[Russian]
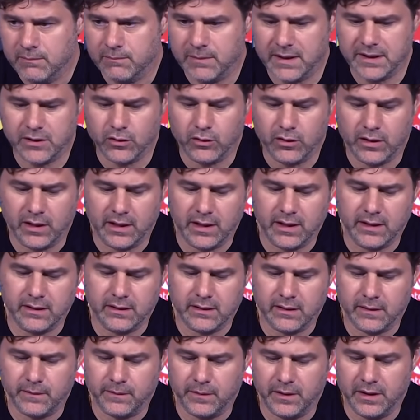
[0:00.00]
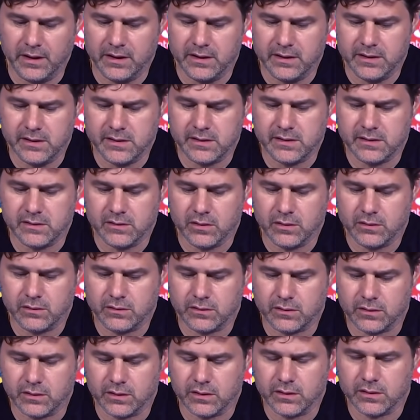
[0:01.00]
Но в итоге впечатление от матча
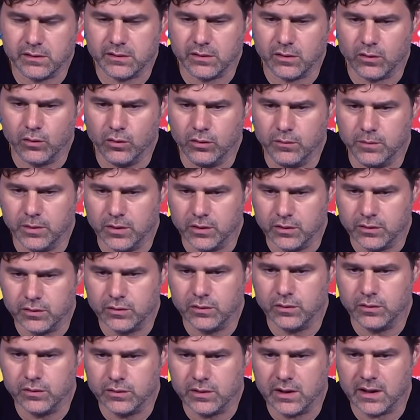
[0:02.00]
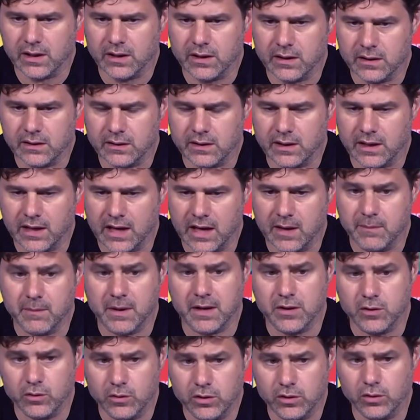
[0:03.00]
испорчено, потому что мы
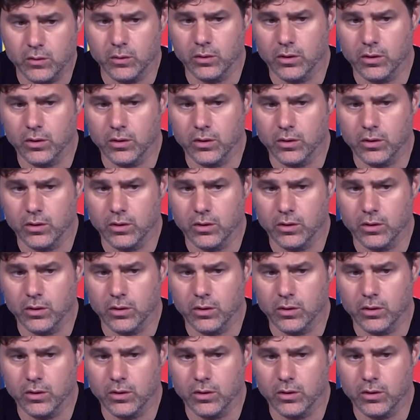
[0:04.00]
проиграли.